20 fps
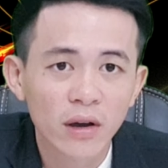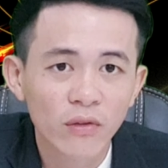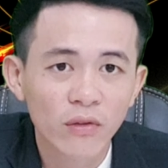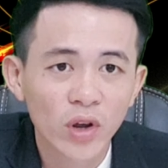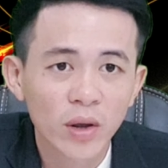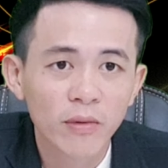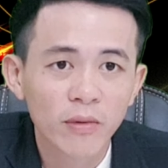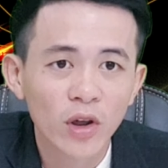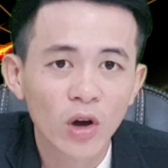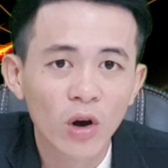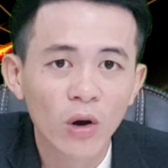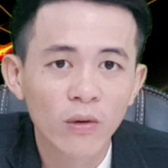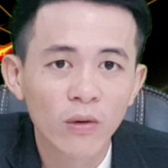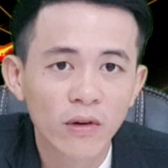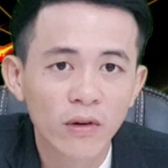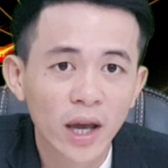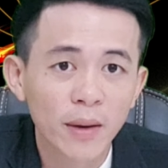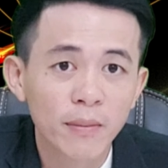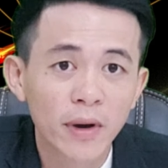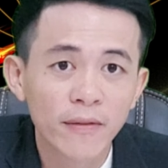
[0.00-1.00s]
vibrio
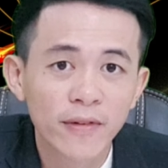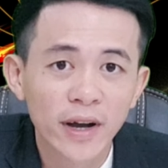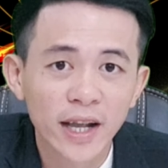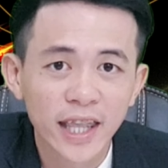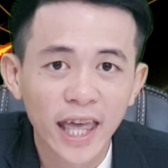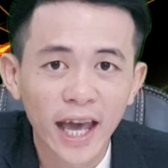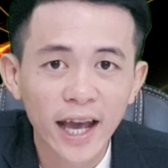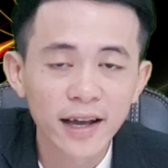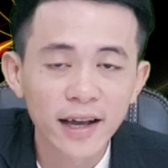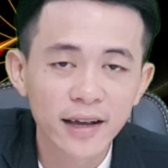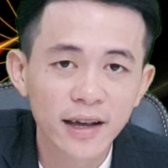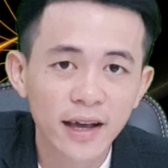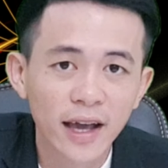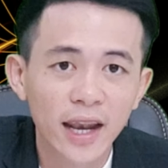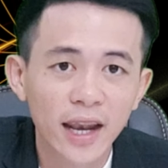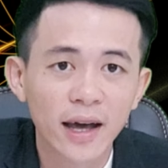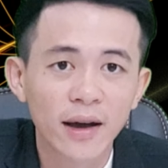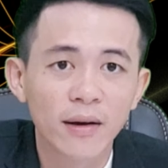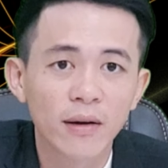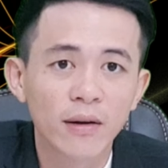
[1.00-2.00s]
gây bệnh phân trắng
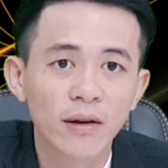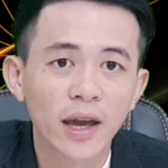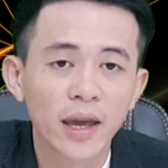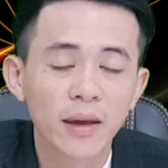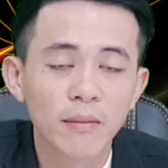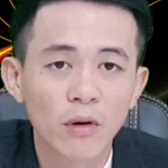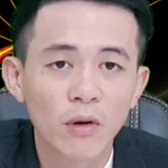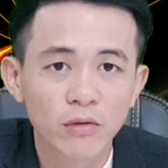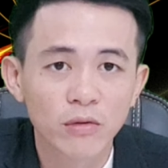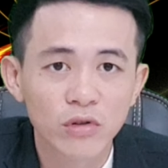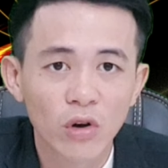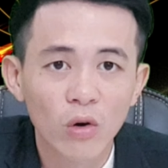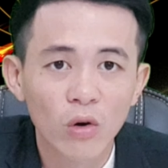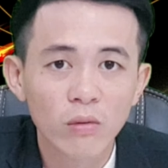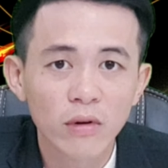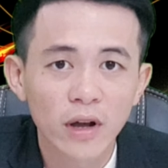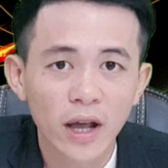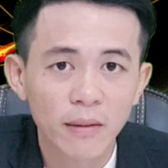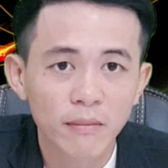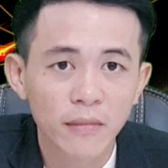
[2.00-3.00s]
hay là gây một số
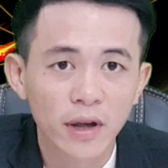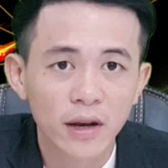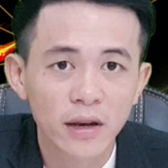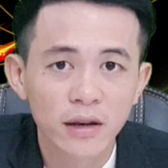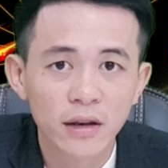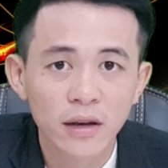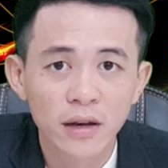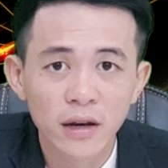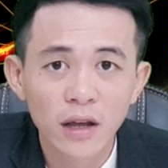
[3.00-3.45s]
căn bệnh